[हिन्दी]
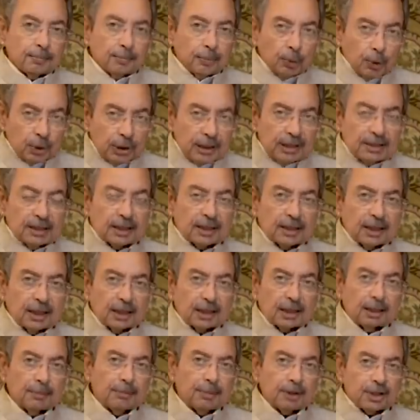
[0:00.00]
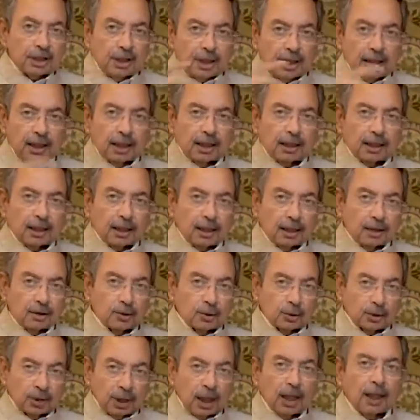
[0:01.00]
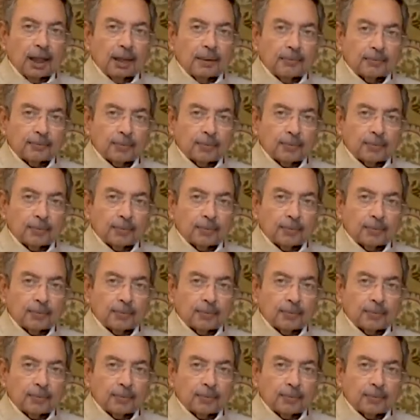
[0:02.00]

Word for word: मोदी सरकार का पिछला कार्यकाल जो था